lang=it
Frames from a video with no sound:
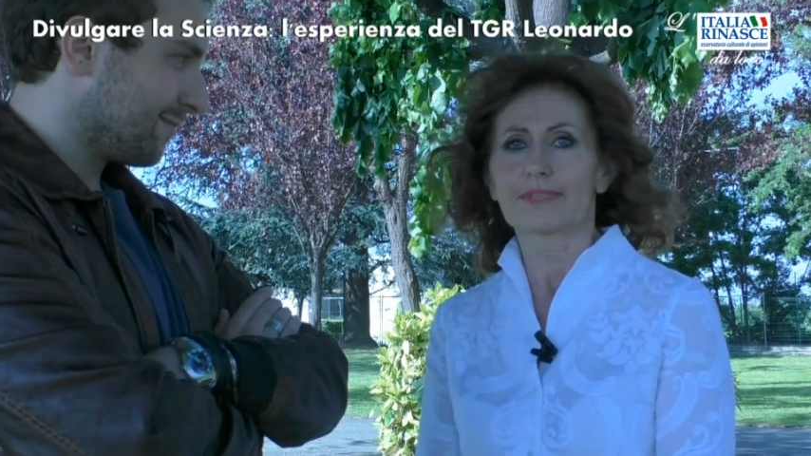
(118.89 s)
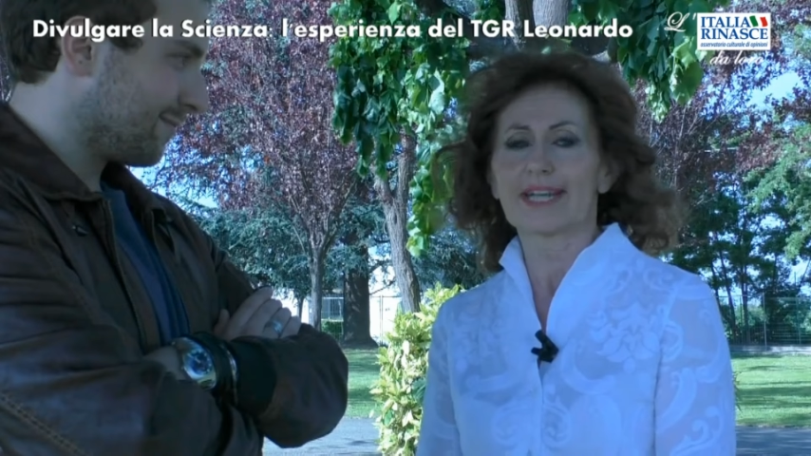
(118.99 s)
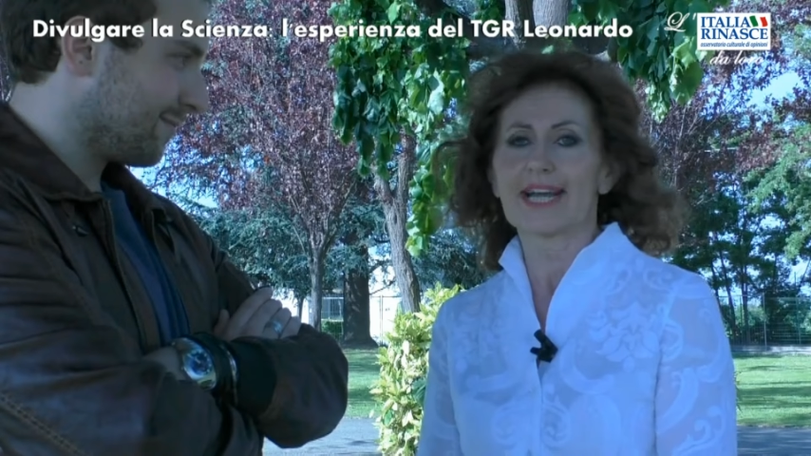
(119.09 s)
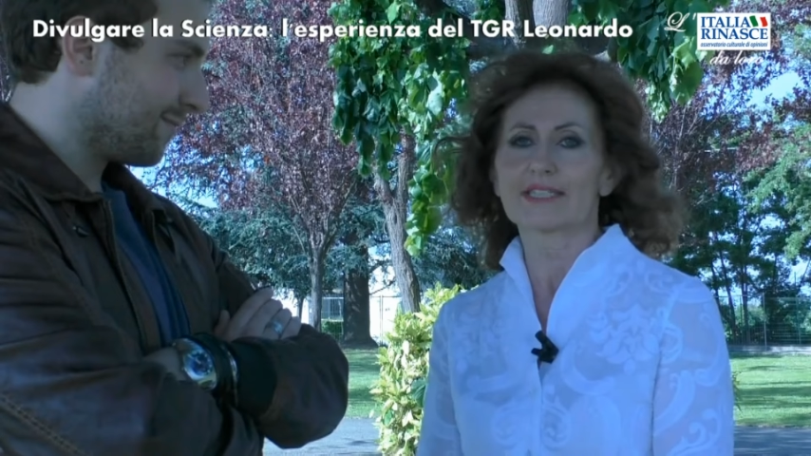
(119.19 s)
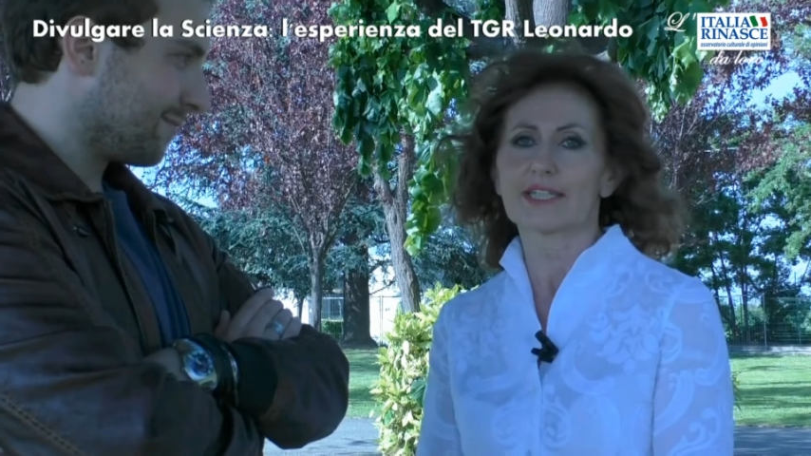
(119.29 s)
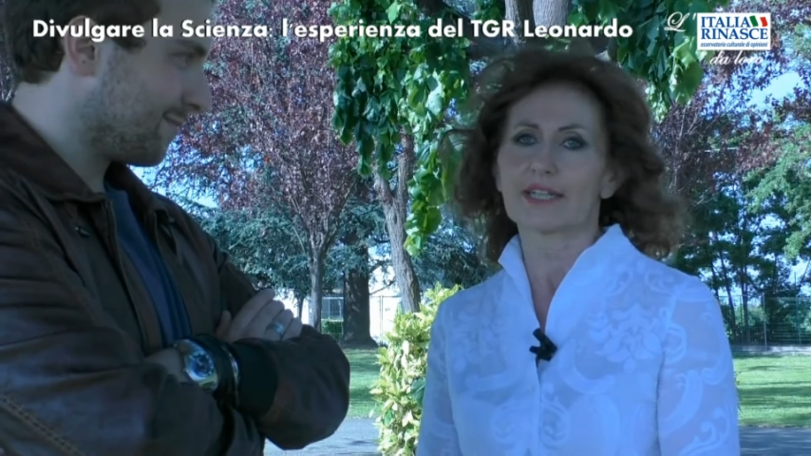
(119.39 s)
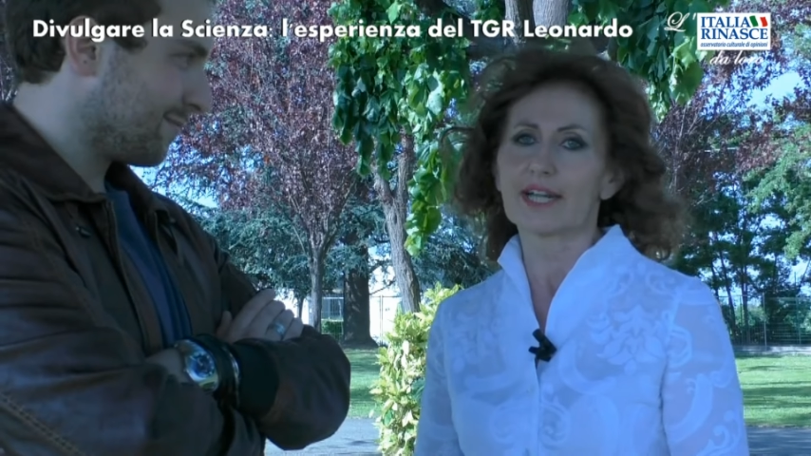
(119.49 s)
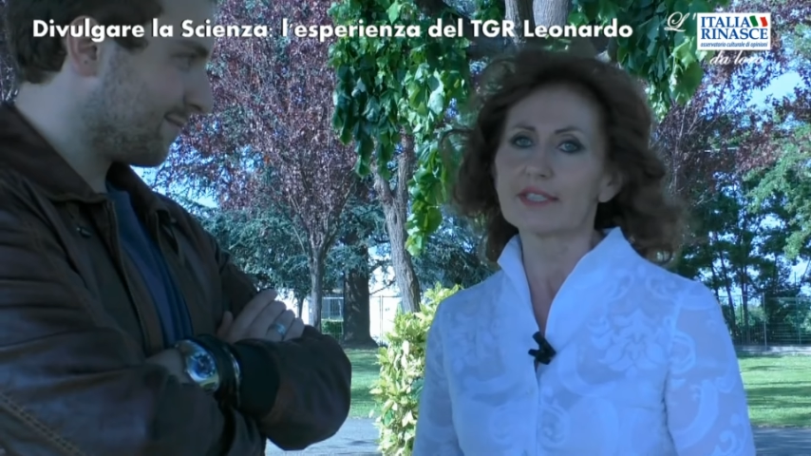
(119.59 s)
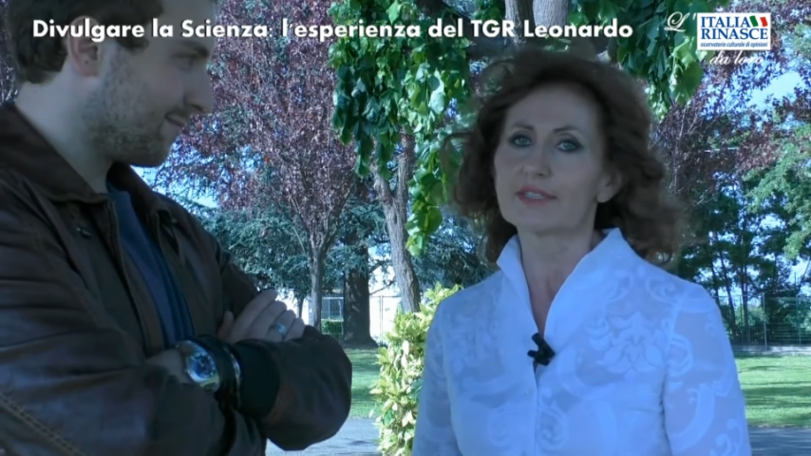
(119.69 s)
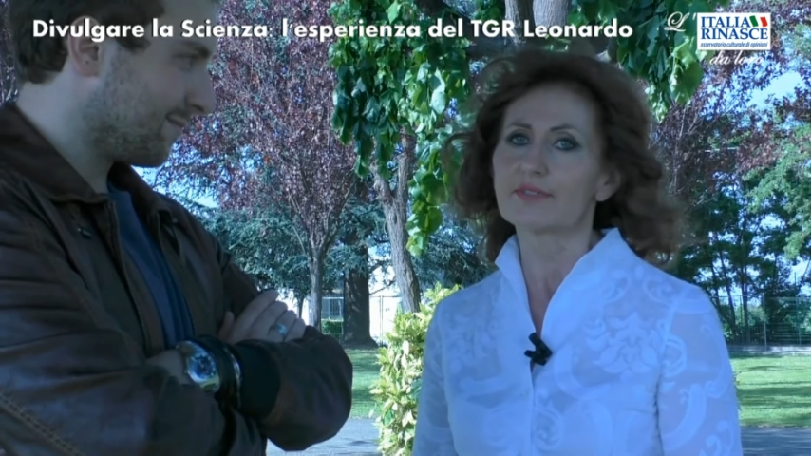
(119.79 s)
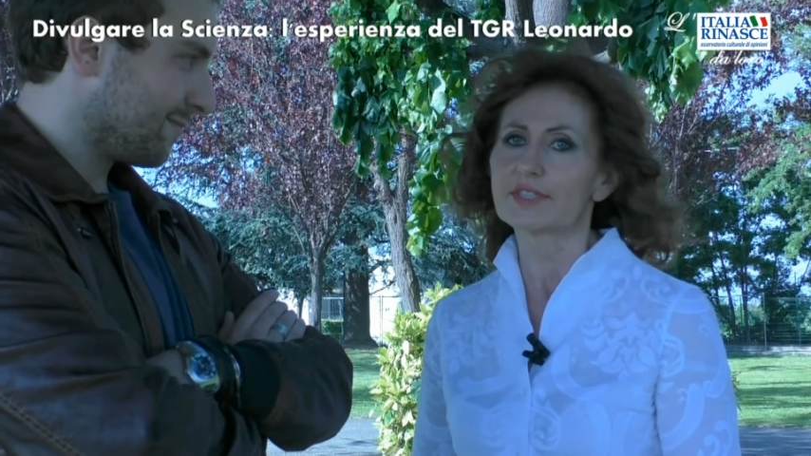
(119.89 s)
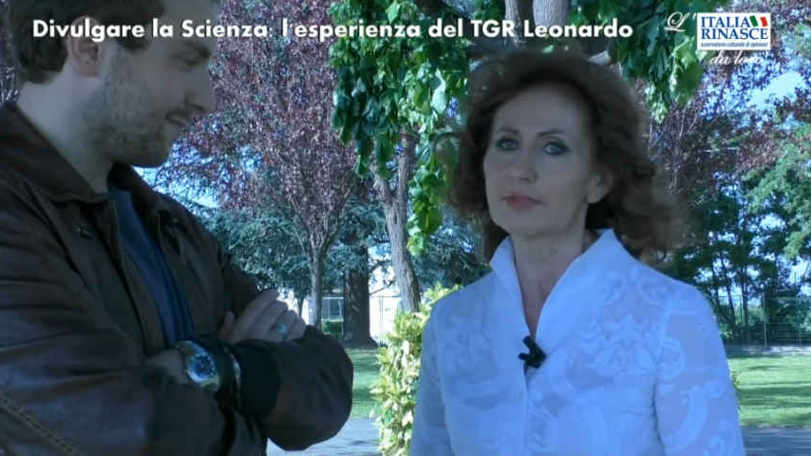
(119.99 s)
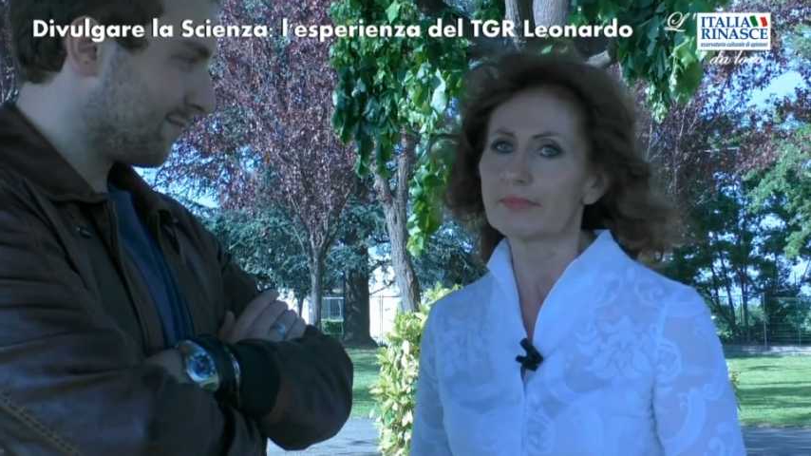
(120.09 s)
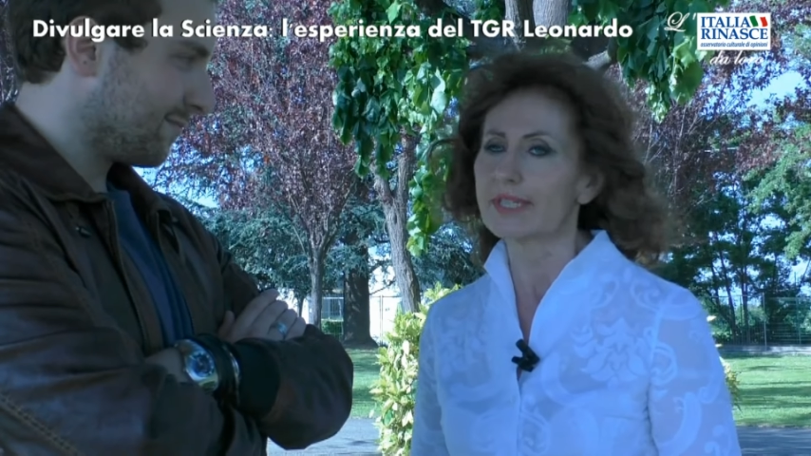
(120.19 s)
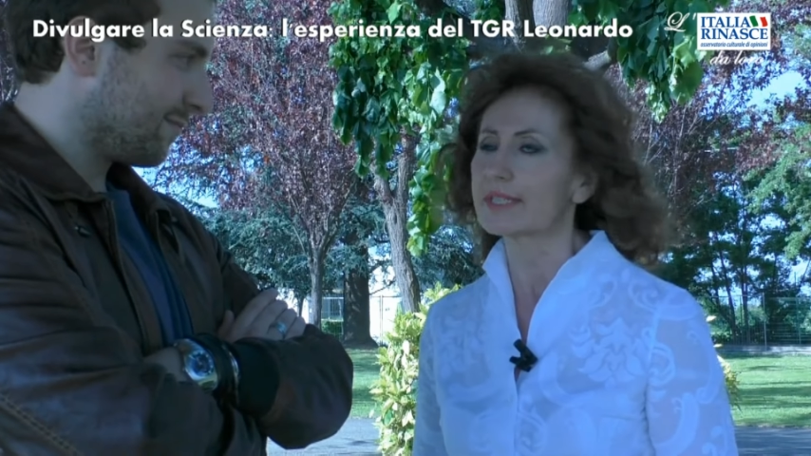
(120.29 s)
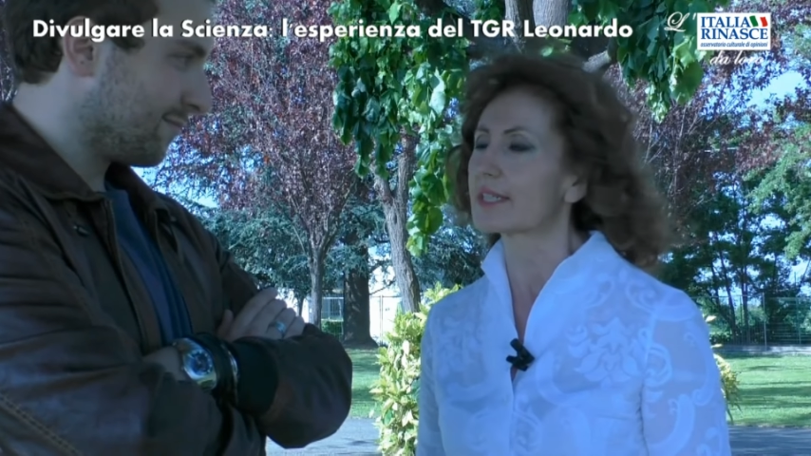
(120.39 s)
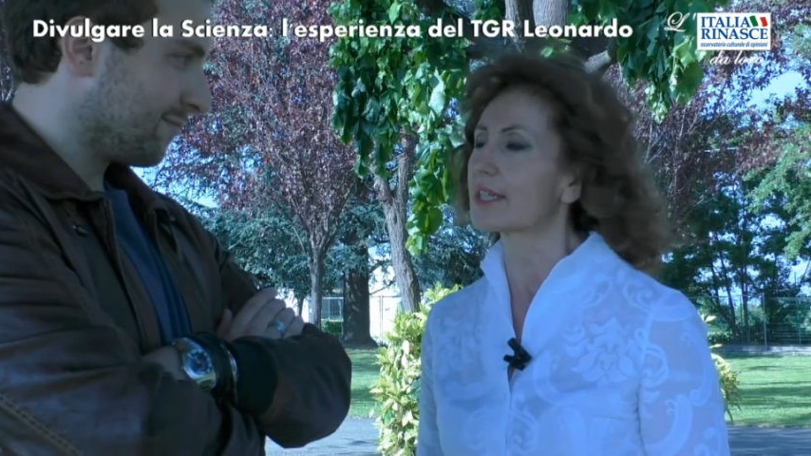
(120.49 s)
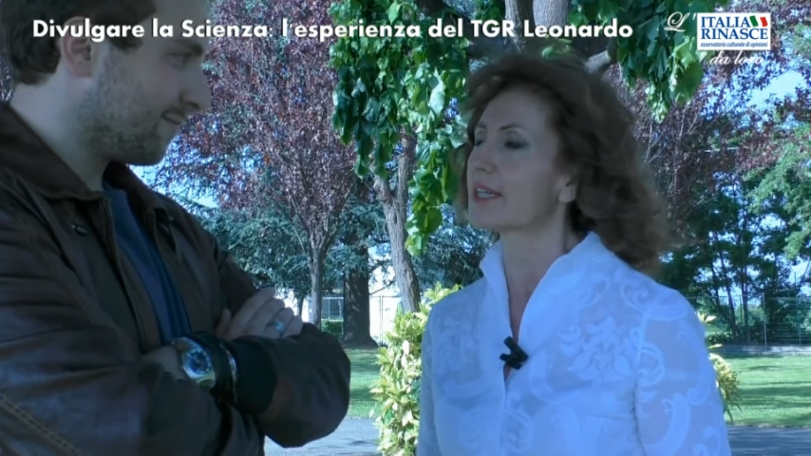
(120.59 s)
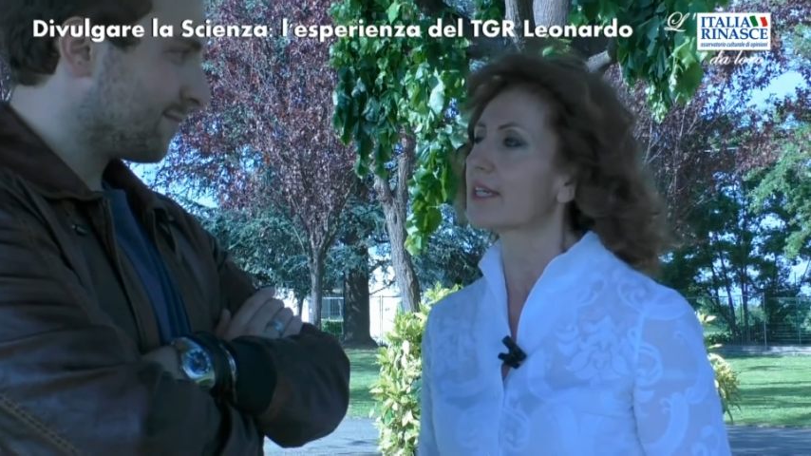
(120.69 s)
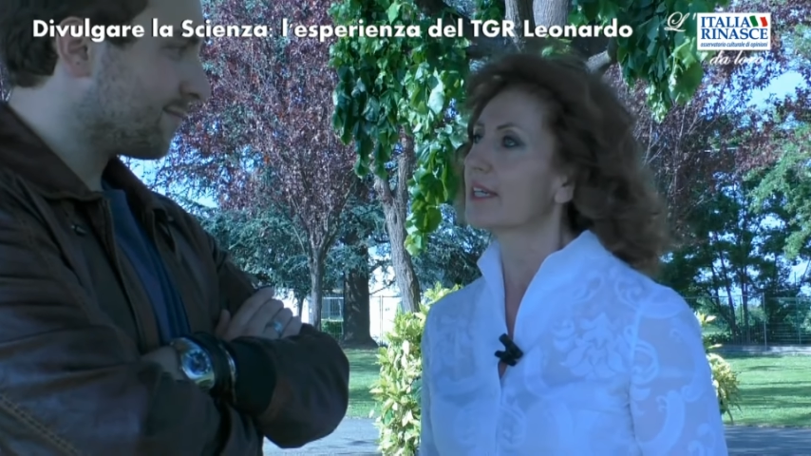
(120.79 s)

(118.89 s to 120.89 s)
grazie a grandi investimenti che